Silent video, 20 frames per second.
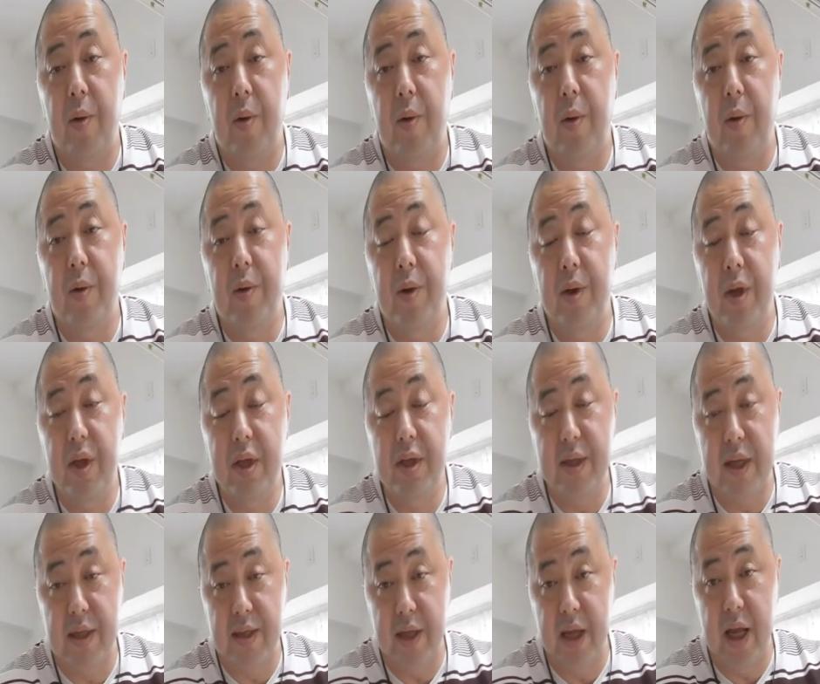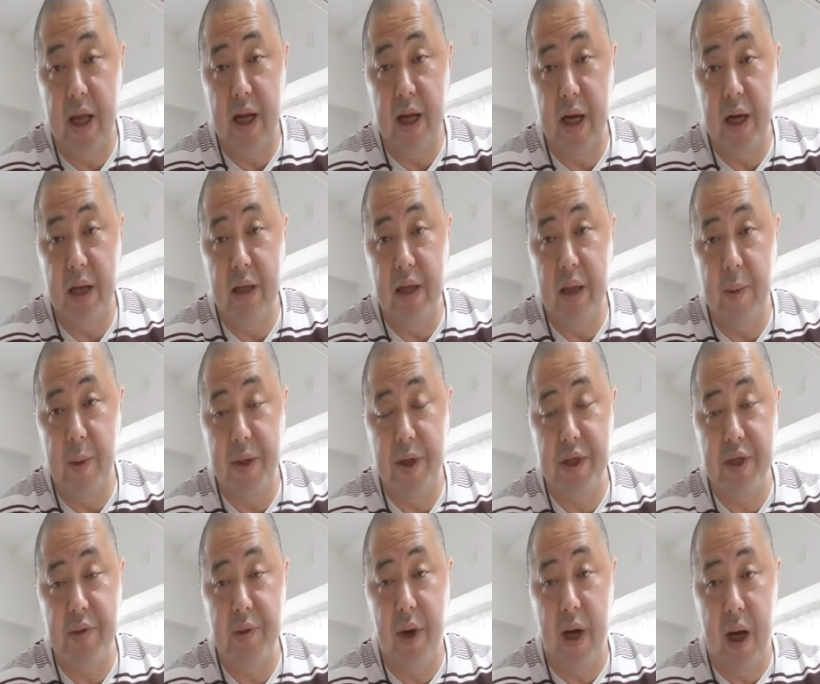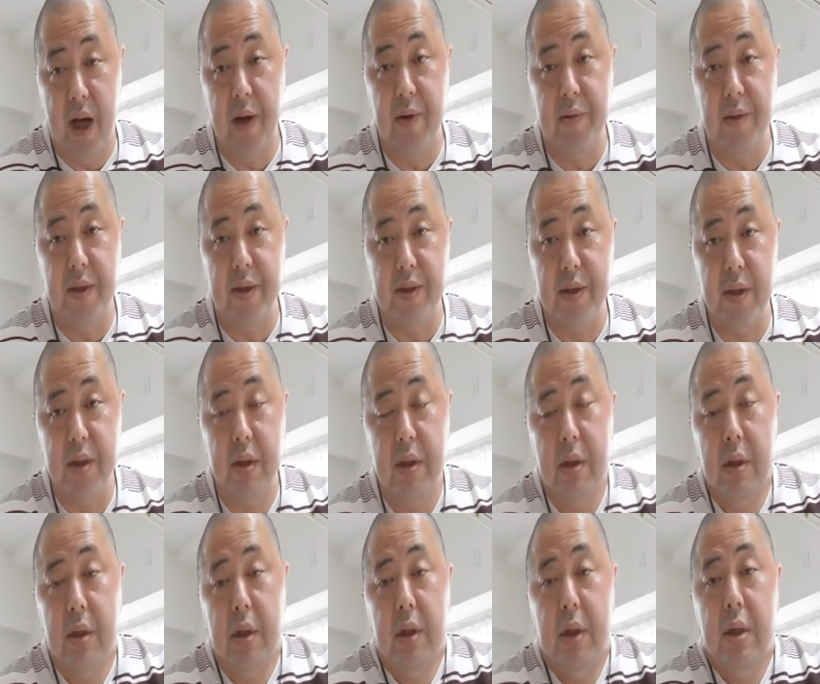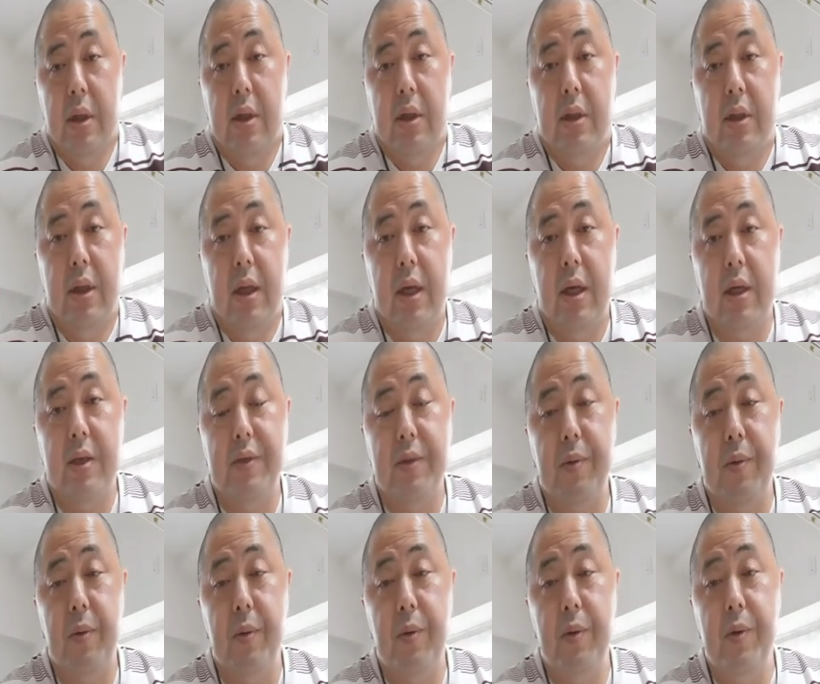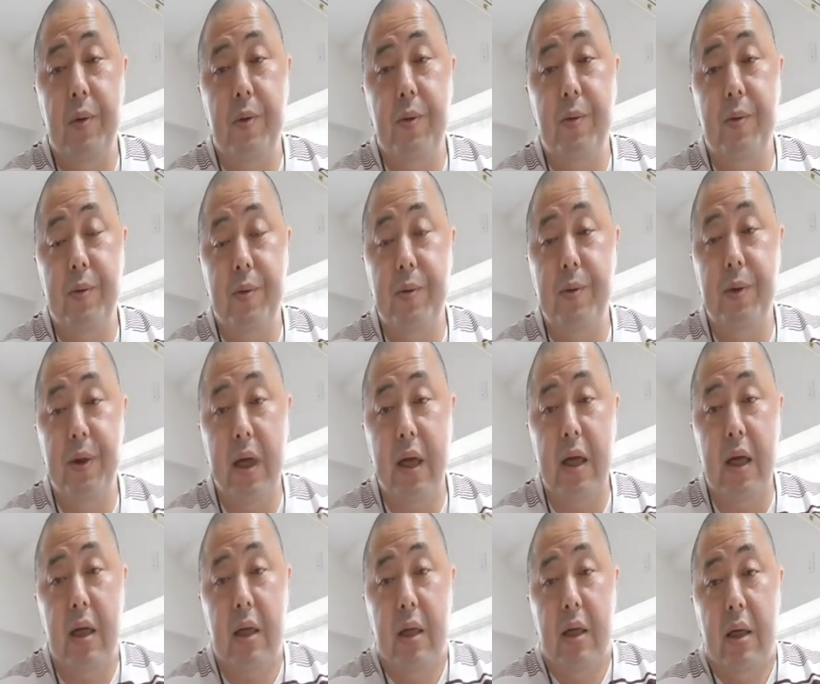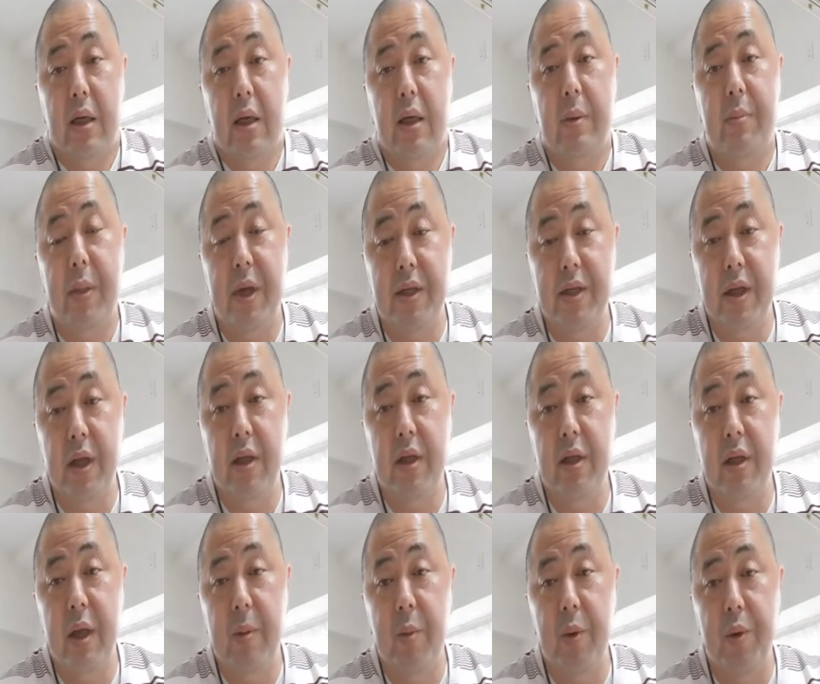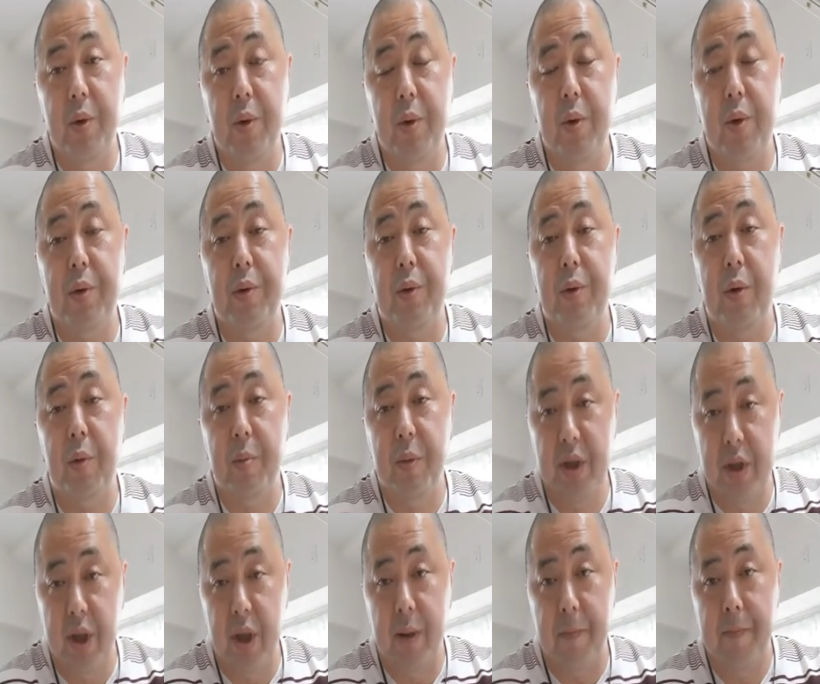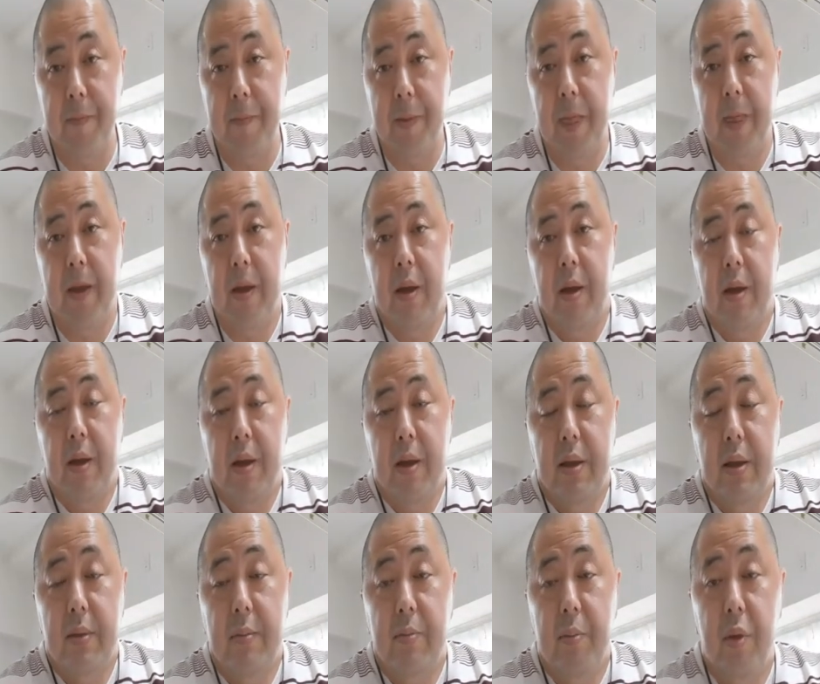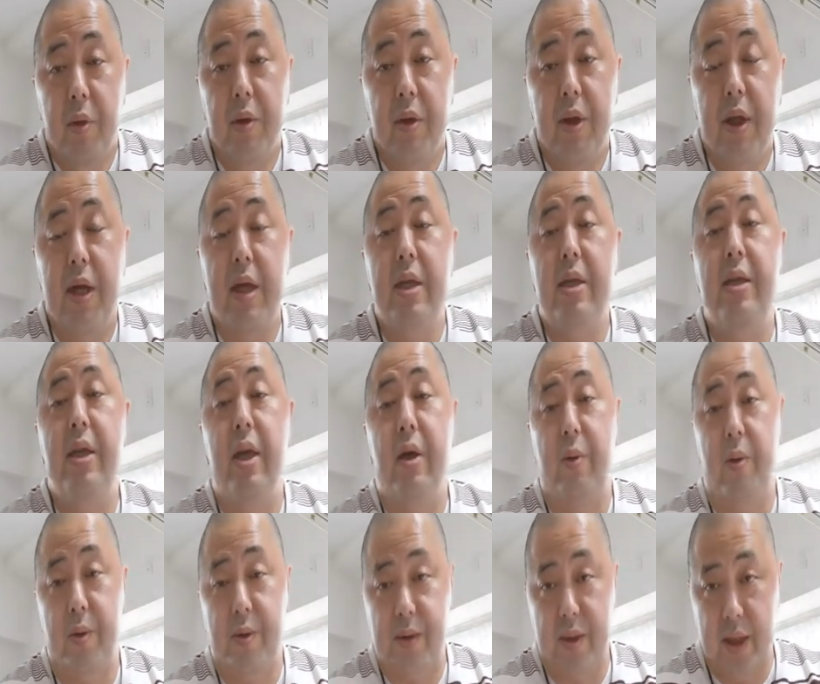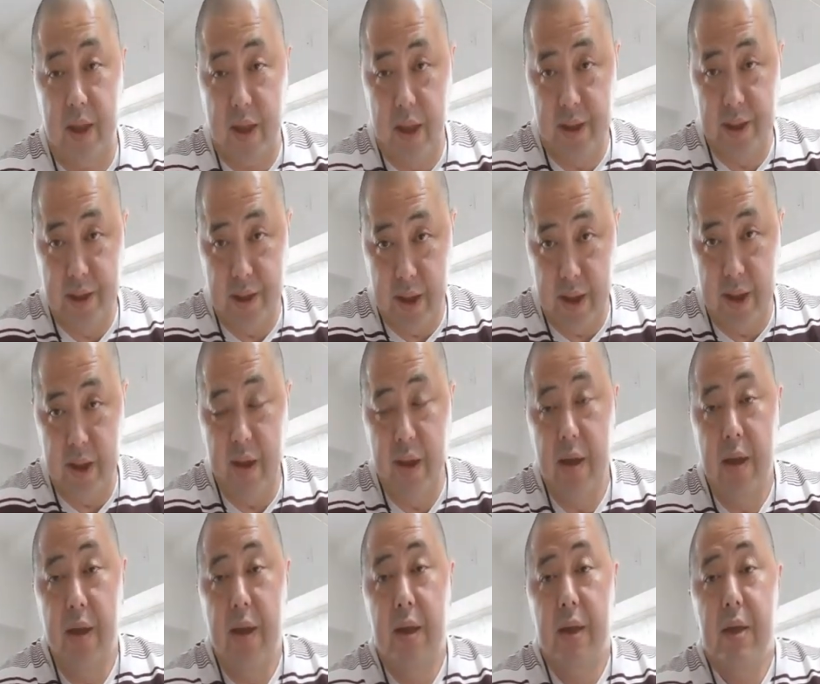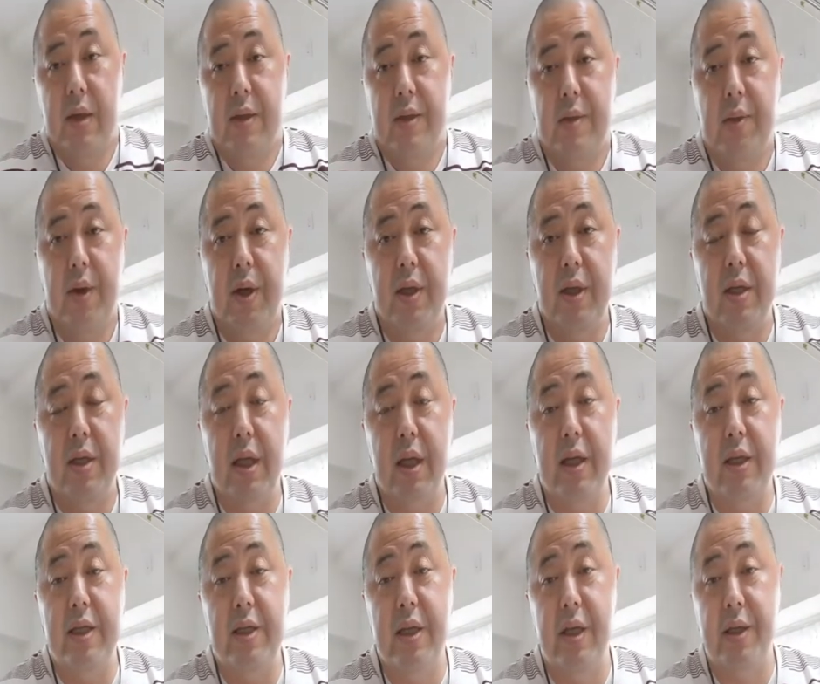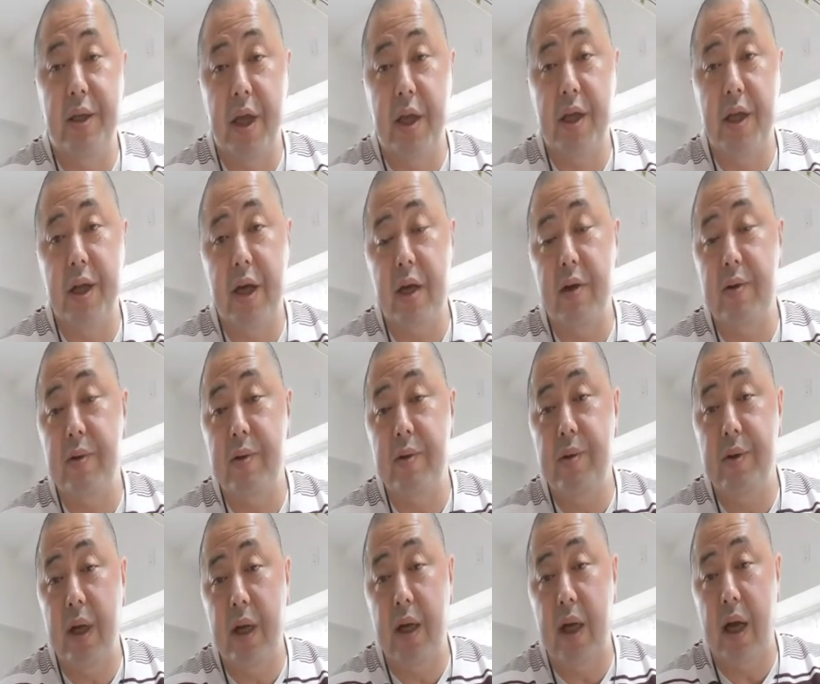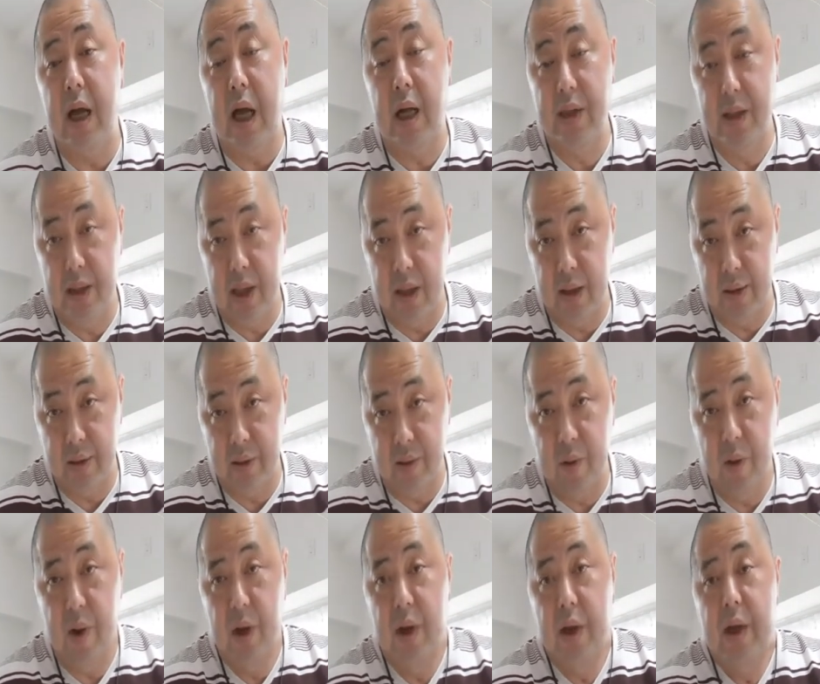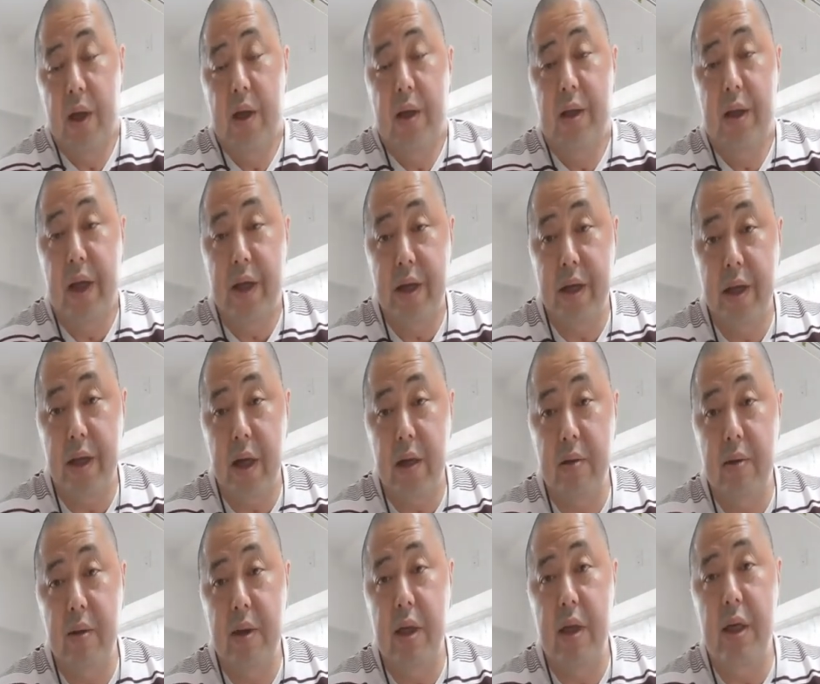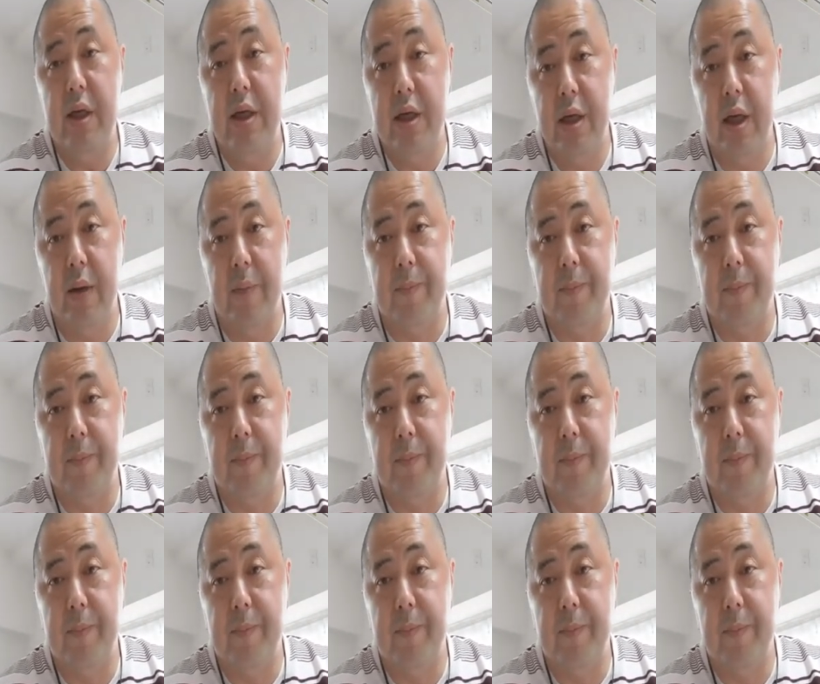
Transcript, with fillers: に支えられて私はあるんですね。で、そういうふうな目線で物事を見て、問題点を探して、それに対して的確な判断と的確な意見、